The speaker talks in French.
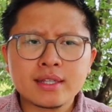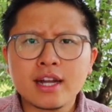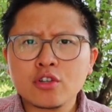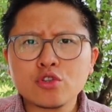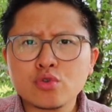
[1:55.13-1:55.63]

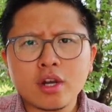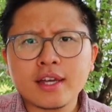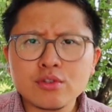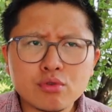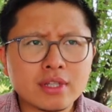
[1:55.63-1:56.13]
quel que soit le
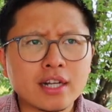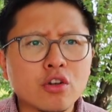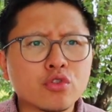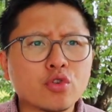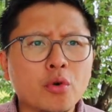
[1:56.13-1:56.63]
résultat de
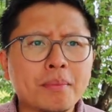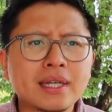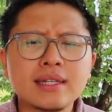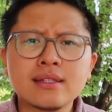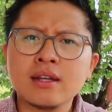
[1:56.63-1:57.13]

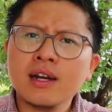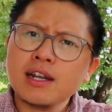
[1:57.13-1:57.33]
l'entreprise,